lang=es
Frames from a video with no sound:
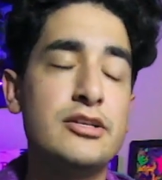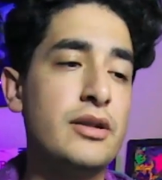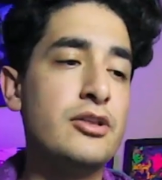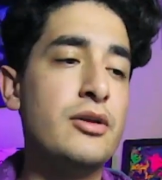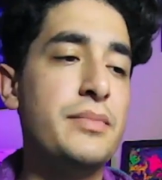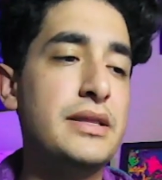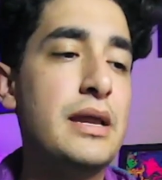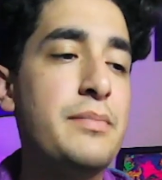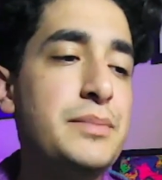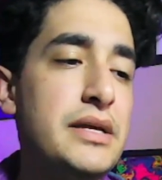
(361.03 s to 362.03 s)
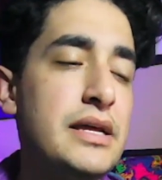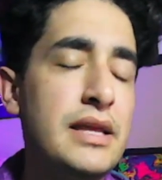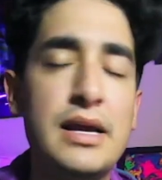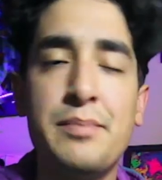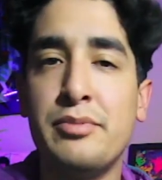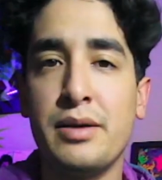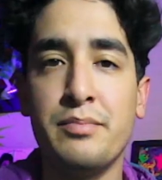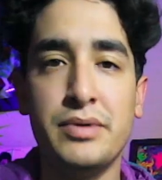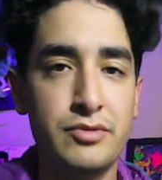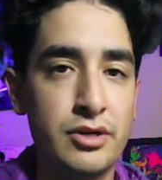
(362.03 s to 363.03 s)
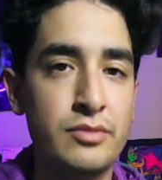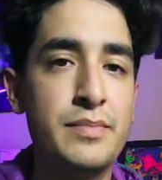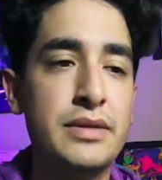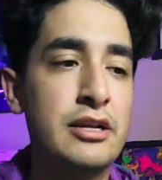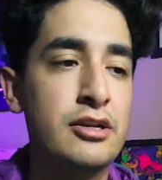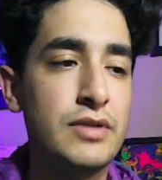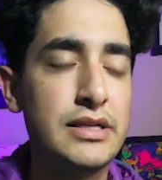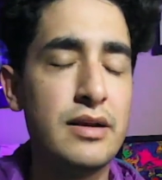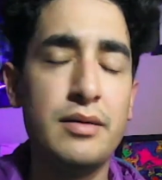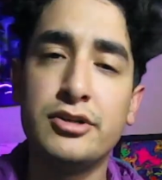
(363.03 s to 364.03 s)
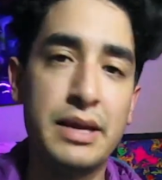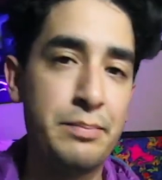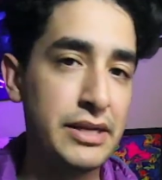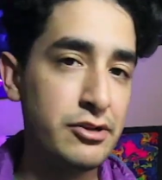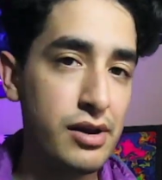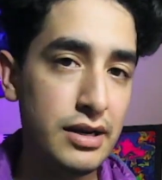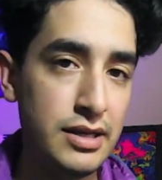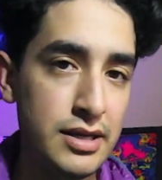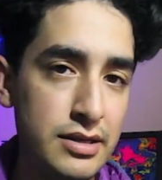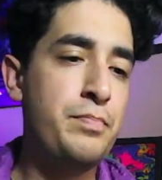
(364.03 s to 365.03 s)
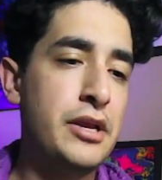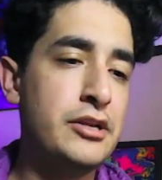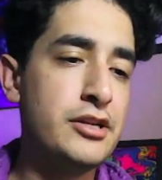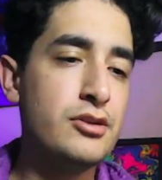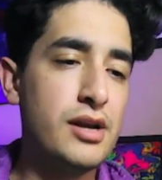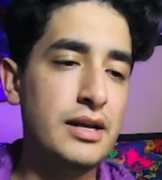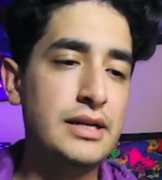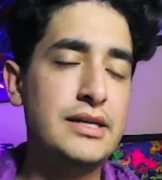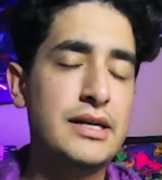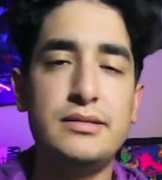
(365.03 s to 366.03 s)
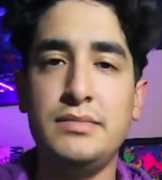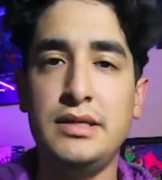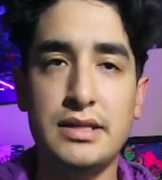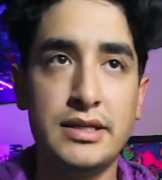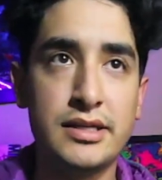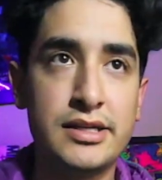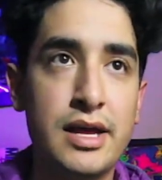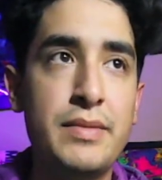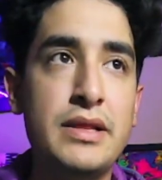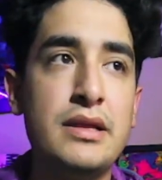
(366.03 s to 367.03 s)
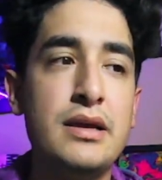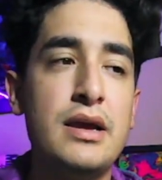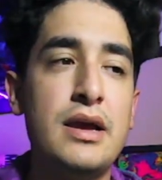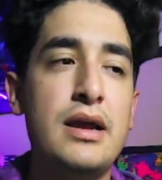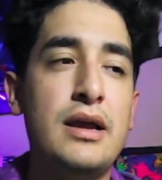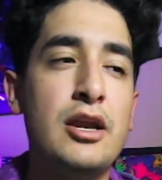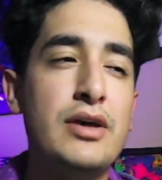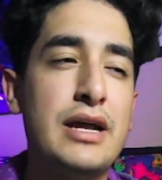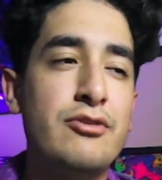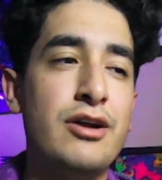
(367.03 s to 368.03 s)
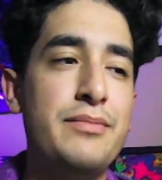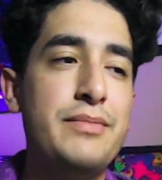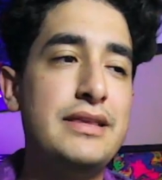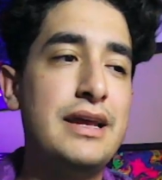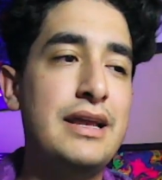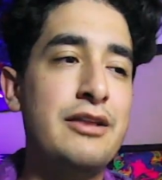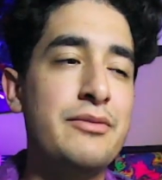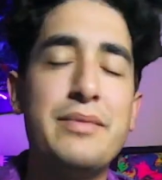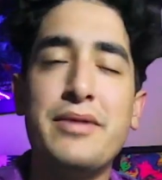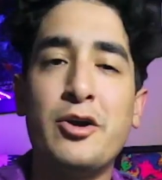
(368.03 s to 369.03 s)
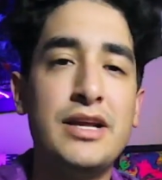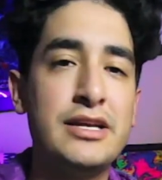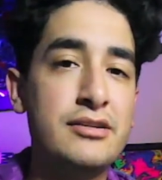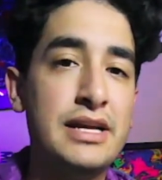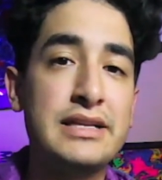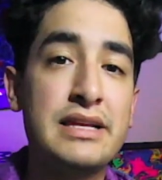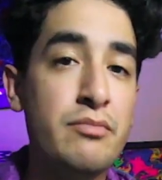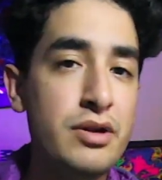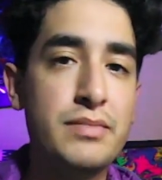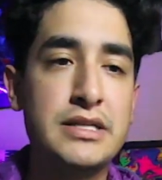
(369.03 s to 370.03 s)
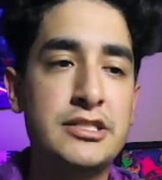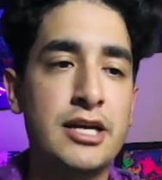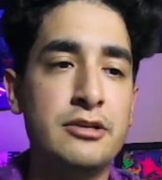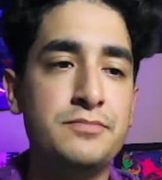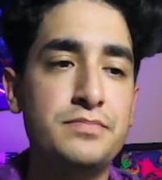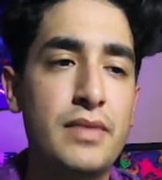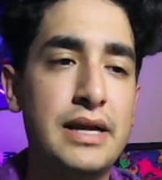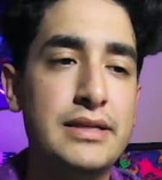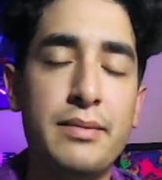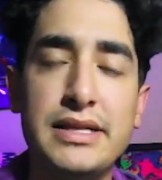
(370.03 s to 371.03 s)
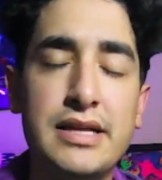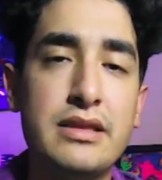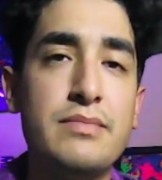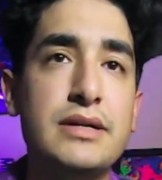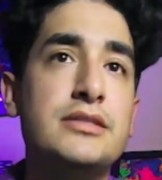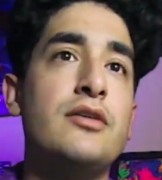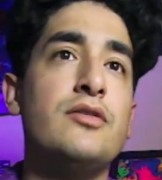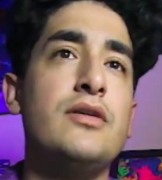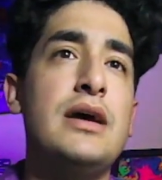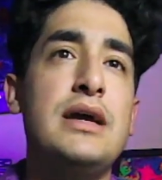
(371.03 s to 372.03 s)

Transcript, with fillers: estoy hablando de manera más mediática porque pues bueno, obviamente los fans sabemos qué pasó en realidad, pero siendo realistas y desgraciadamente, creo que actualmente el nombre de Michael Jackson ya está muy manchado, está bastante manchado